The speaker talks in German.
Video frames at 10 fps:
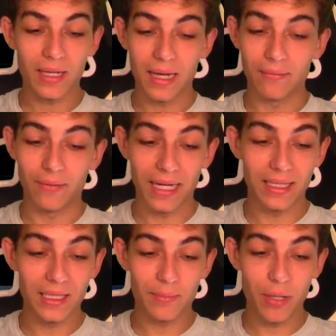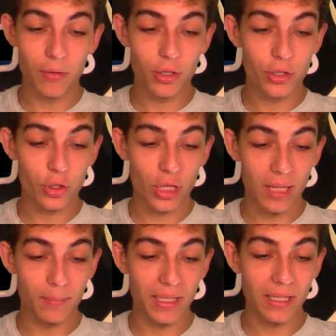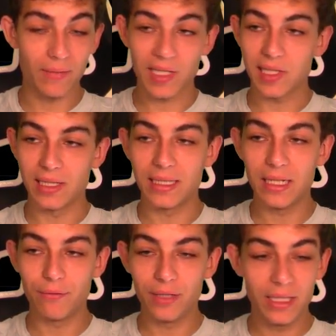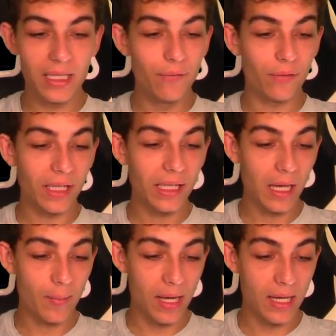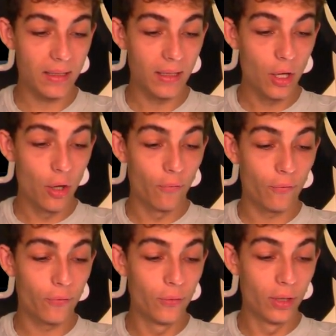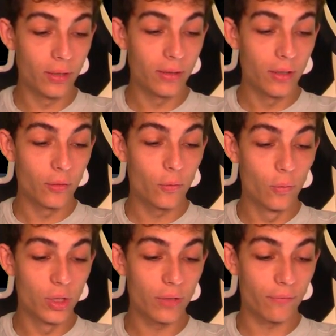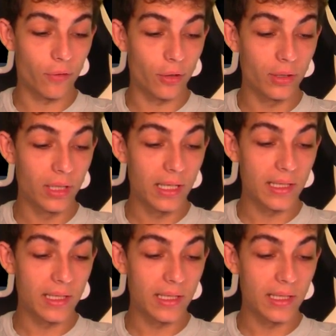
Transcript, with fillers: ein weiteres bearishes Chart Pattern, was dann definitiv eher mal für Kurse von